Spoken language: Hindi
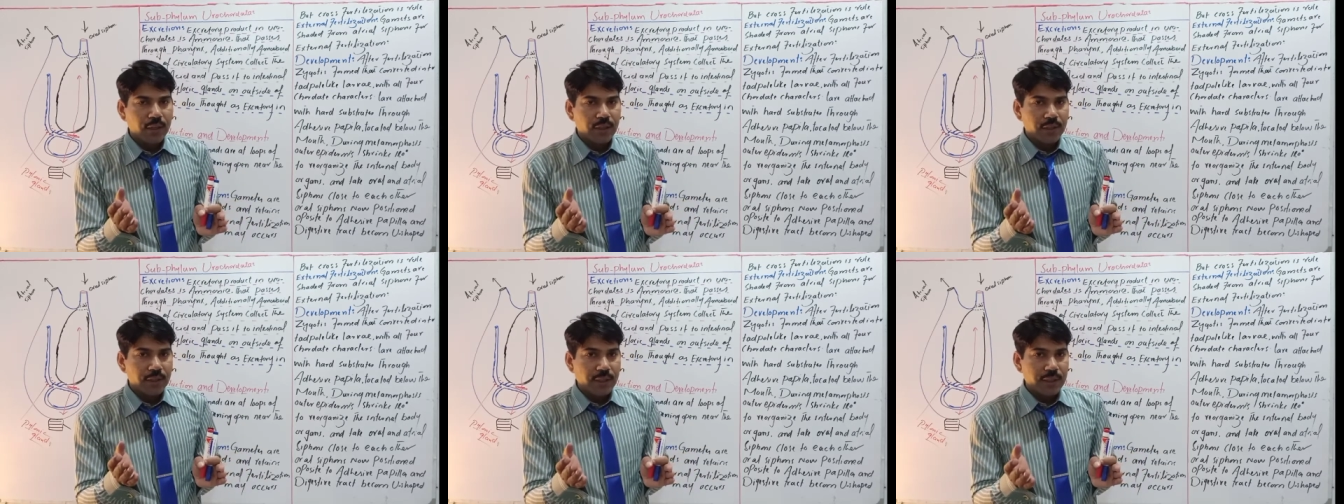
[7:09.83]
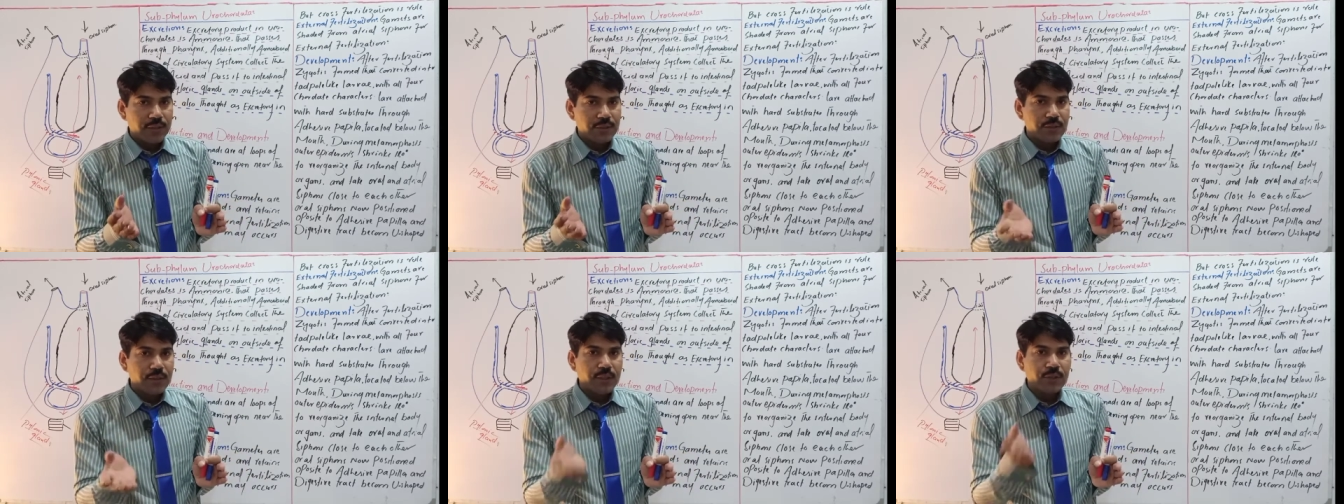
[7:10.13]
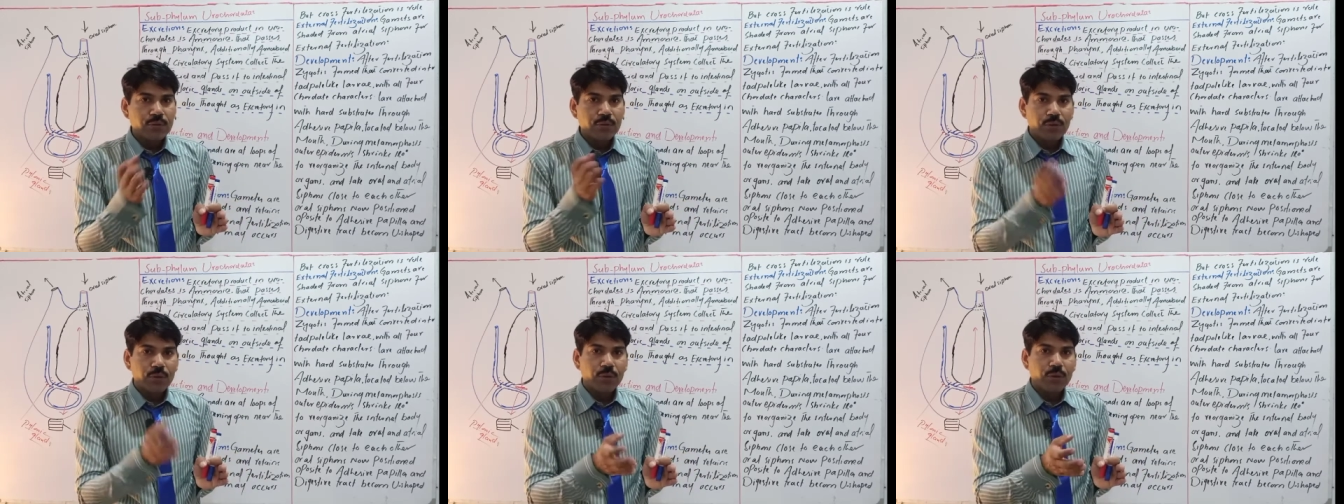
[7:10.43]

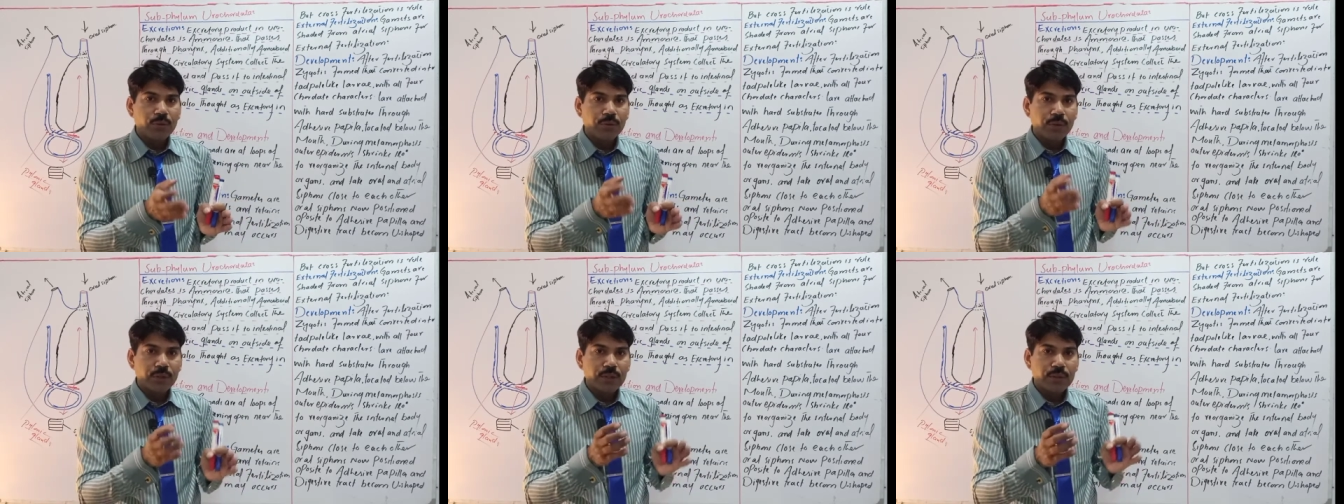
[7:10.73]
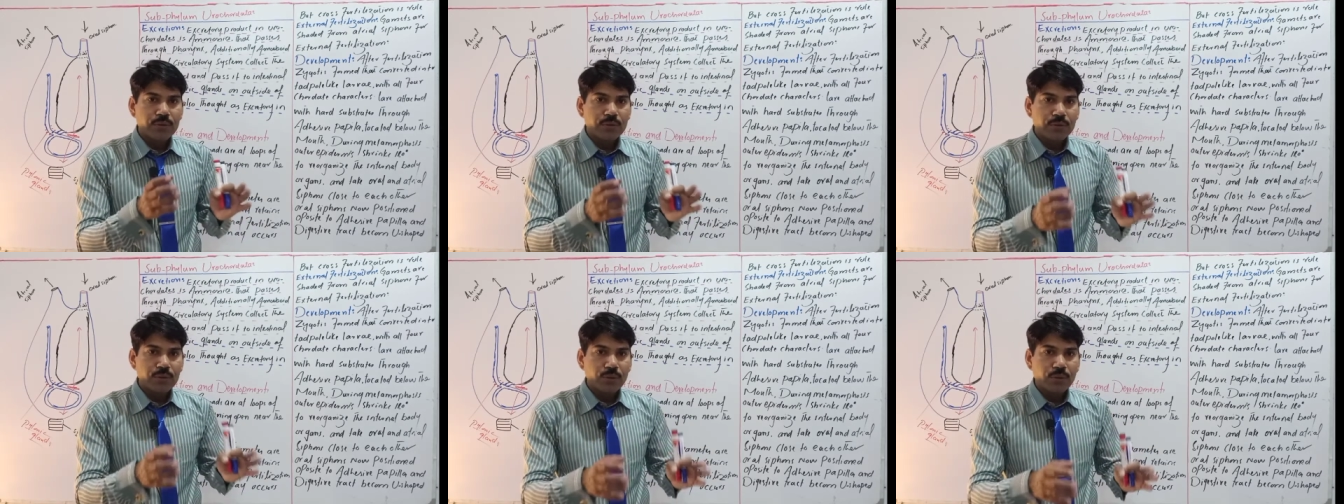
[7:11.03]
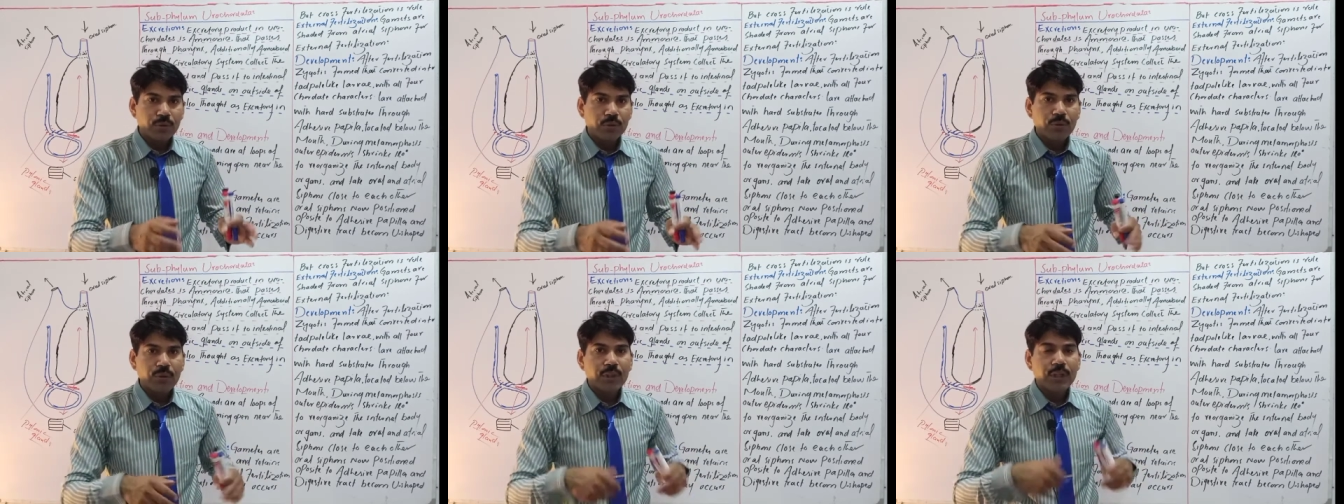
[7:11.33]
टेस्टिस और ओवरीज
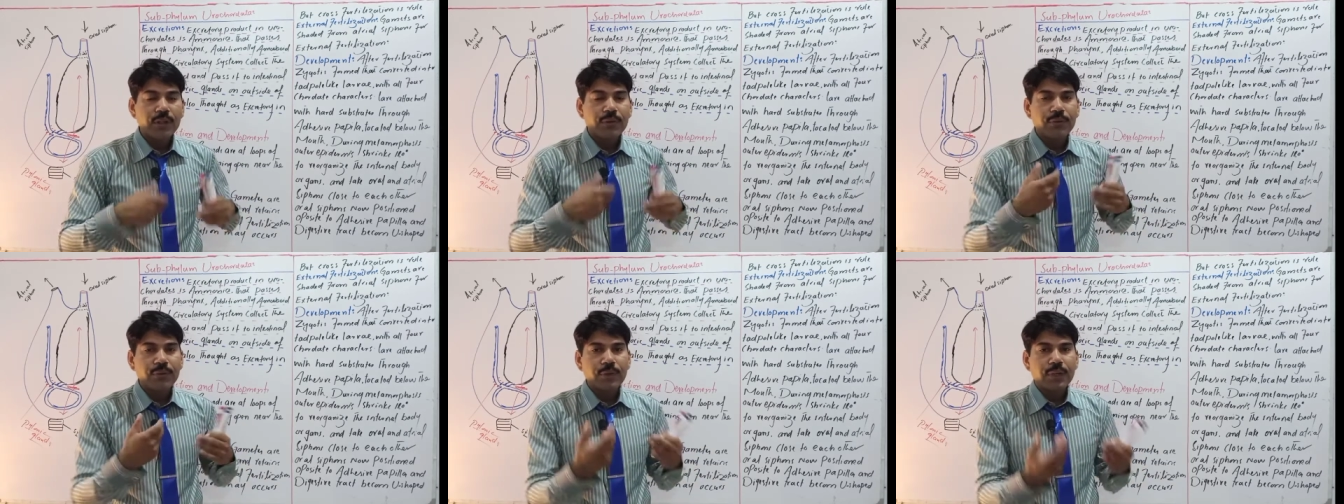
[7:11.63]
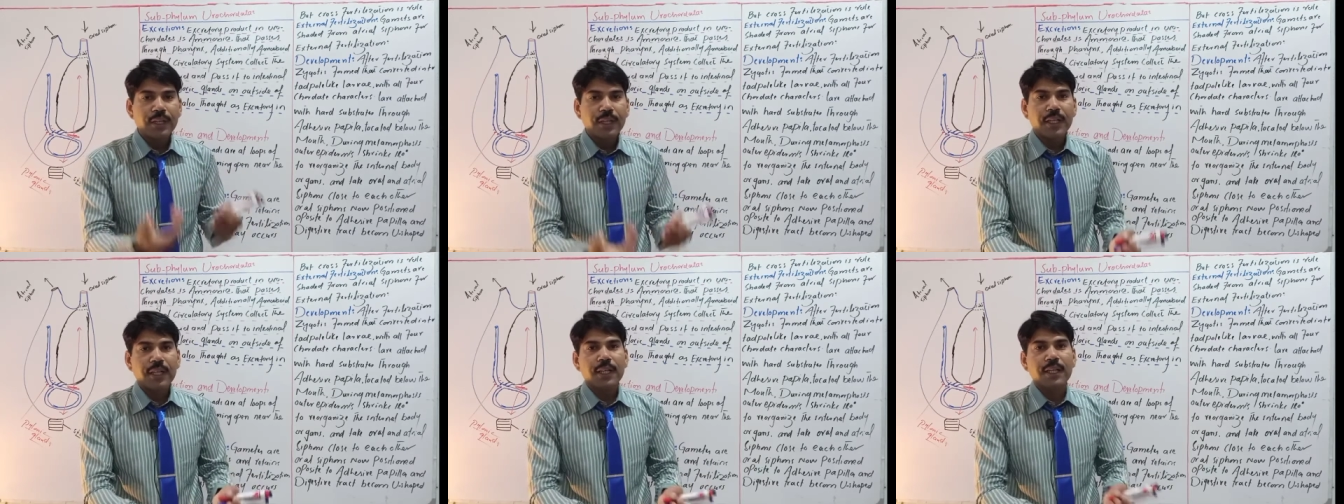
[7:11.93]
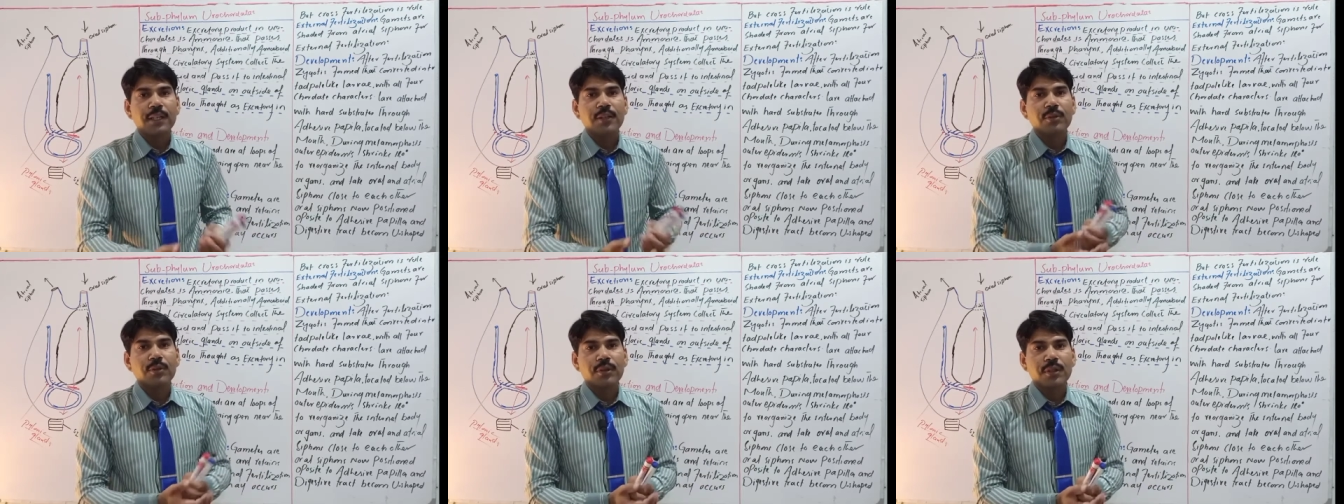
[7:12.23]
दोनों का
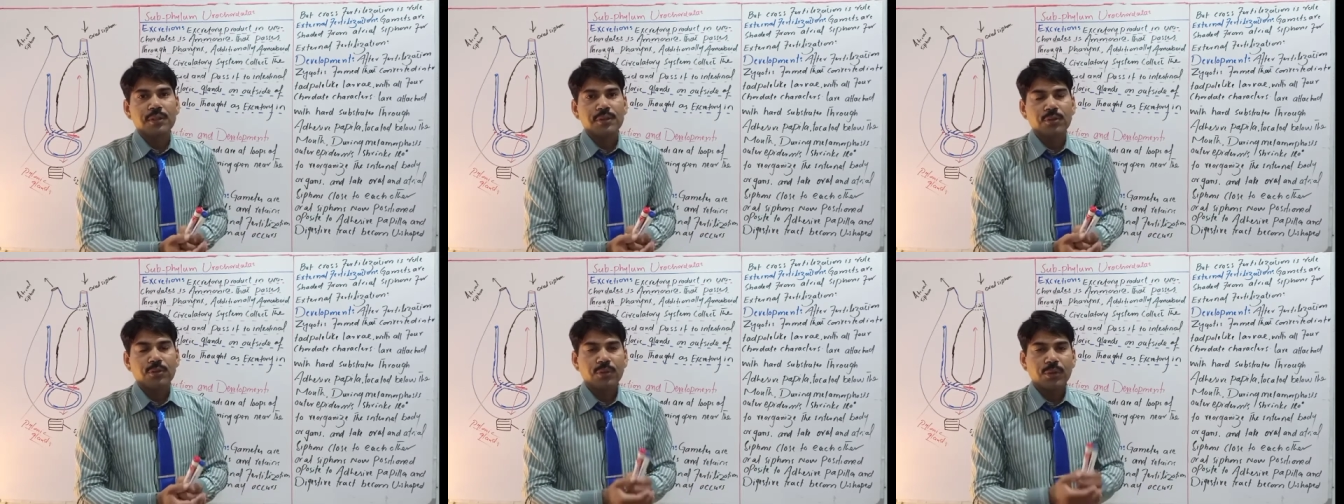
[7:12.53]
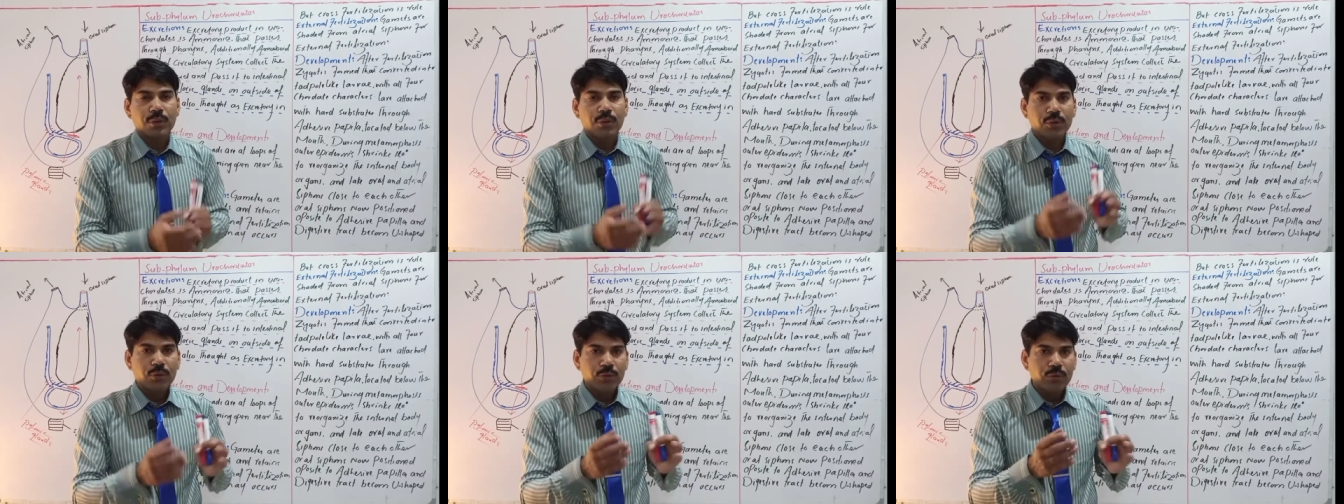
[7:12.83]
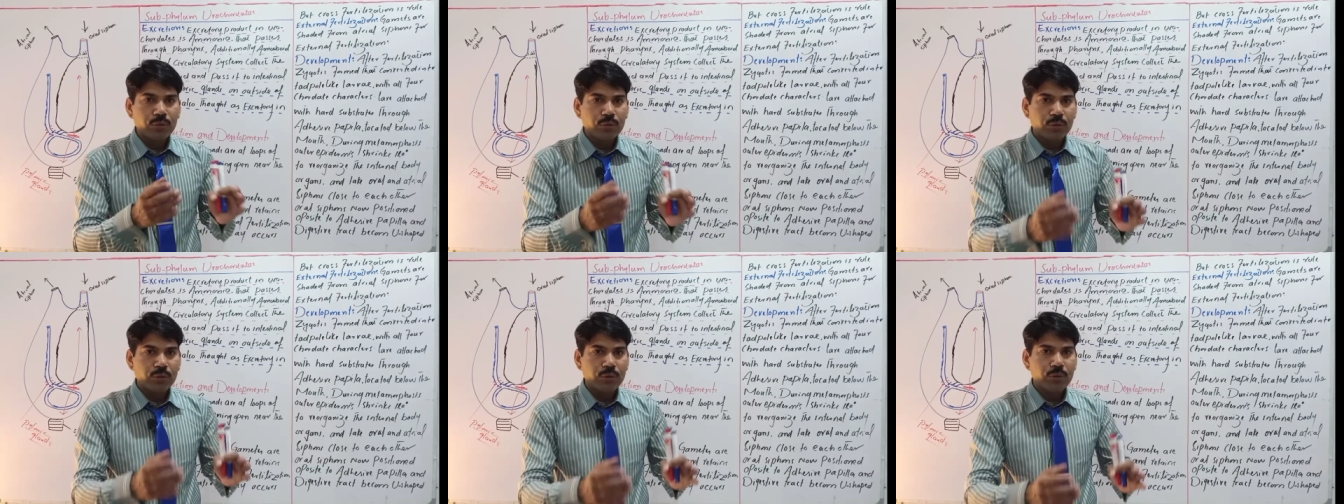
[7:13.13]
फर्टाइल होना ज़रूरी है और
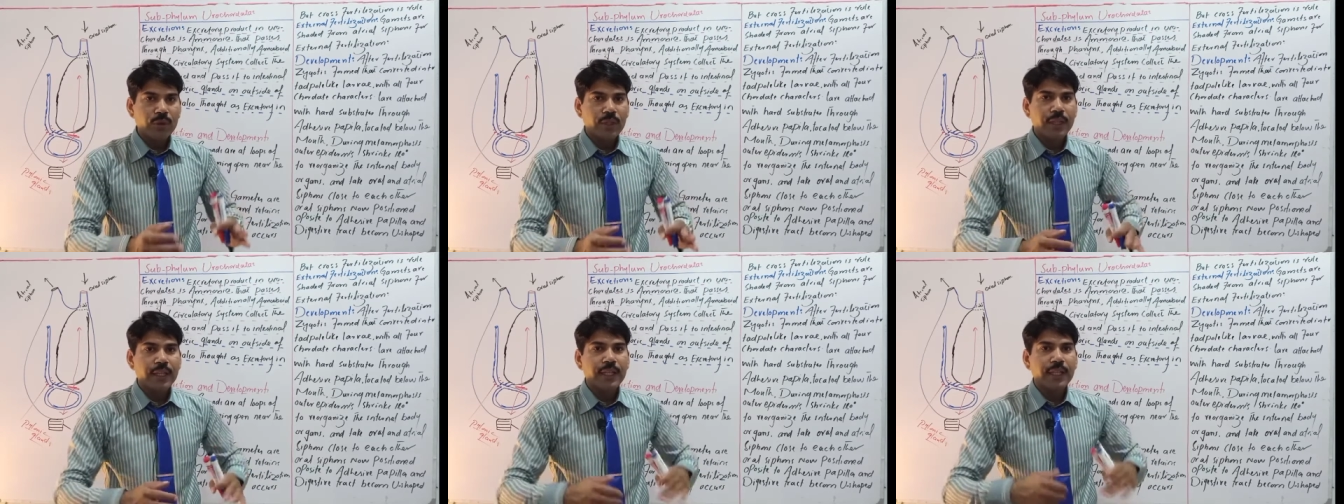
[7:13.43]
दोनों का